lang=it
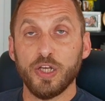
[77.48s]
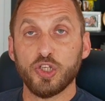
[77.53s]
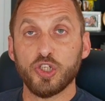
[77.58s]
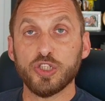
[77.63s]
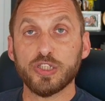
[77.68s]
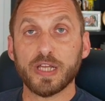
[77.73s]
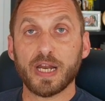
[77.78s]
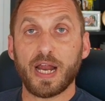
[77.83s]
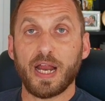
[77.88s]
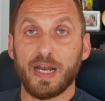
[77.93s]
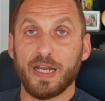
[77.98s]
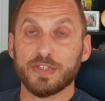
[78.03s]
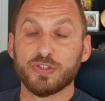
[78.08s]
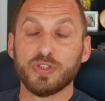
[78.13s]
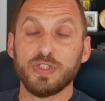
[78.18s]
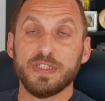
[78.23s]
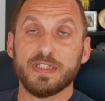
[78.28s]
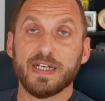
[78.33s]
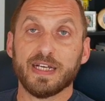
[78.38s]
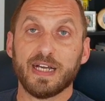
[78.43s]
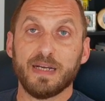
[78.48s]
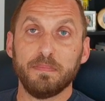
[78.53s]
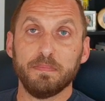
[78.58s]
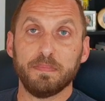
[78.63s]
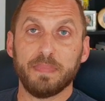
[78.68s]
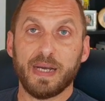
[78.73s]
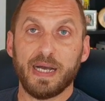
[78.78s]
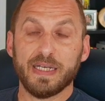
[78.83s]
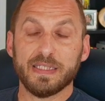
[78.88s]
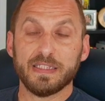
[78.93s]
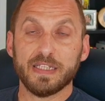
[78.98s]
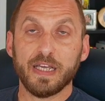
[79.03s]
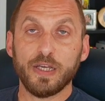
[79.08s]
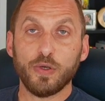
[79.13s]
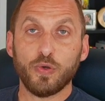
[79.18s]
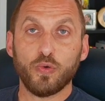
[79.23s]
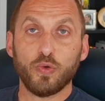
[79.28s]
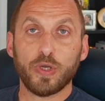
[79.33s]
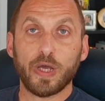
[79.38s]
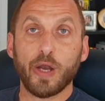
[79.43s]
ci sarà la solita campagna
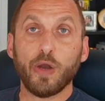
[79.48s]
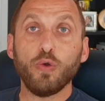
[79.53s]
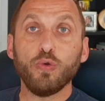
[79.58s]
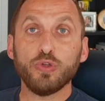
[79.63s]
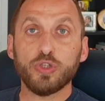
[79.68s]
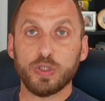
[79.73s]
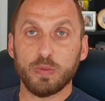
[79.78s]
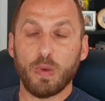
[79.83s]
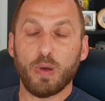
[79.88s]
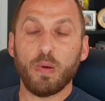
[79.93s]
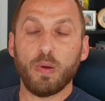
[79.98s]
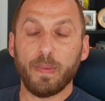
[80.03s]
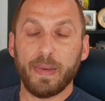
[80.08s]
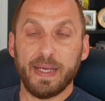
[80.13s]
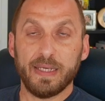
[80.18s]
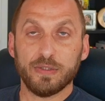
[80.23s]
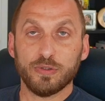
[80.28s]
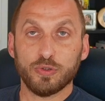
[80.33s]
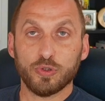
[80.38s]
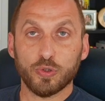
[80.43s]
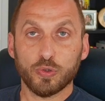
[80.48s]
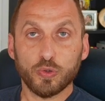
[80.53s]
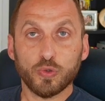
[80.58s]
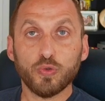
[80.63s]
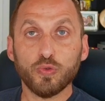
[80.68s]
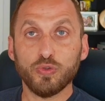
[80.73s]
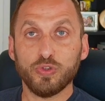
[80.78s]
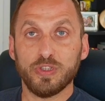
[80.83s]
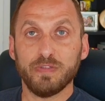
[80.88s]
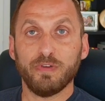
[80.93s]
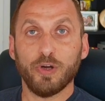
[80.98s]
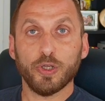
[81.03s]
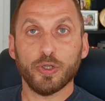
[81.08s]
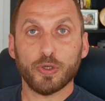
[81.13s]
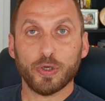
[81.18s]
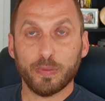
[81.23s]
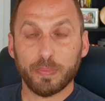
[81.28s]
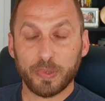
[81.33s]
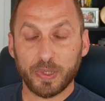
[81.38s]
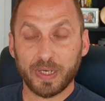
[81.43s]
in cui all'ultimo momento tutti
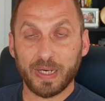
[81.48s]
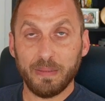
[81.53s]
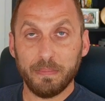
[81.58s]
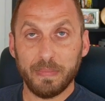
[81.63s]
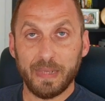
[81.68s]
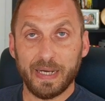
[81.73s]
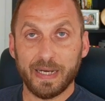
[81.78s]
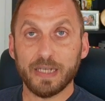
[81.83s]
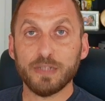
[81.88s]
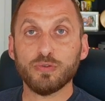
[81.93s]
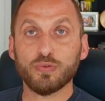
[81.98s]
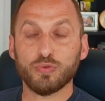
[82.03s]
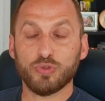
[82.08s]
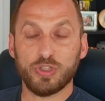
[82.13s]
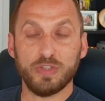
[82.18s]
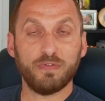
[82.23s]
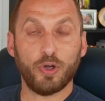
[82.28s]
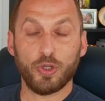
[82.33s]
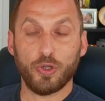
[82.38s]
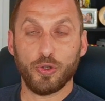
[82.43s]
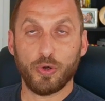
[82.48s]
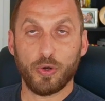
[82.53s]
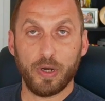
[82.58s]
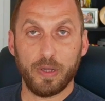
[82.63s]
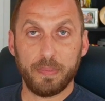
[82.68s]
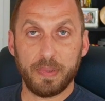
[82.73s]
vogliono programmare e tutti vogliono le